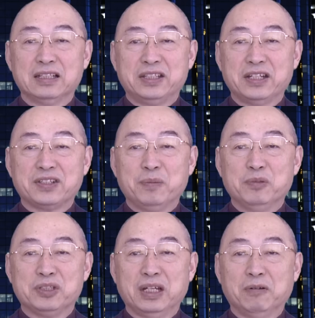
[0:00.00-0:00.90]
杰森
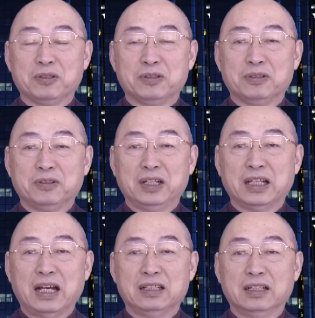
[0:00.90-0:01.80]
目前我对
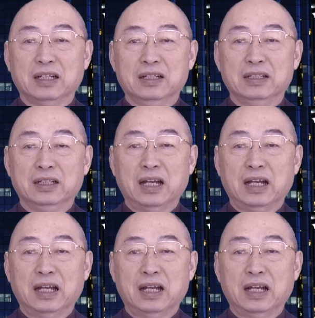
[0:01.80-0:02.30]
他的